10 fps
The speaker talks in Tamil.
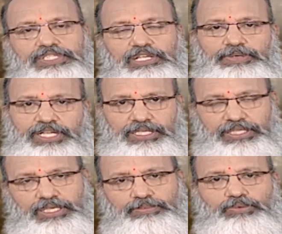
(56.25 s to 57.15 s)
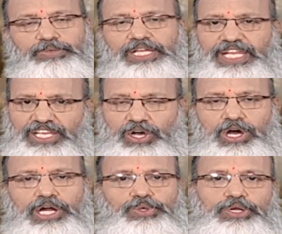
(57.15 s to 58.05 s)
சில பேருக்கு எப்போவுமே நிறைய
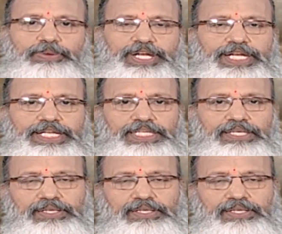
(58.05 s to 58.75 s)
ஹார்ட் ஒர்க் பண்ணிவிட்டு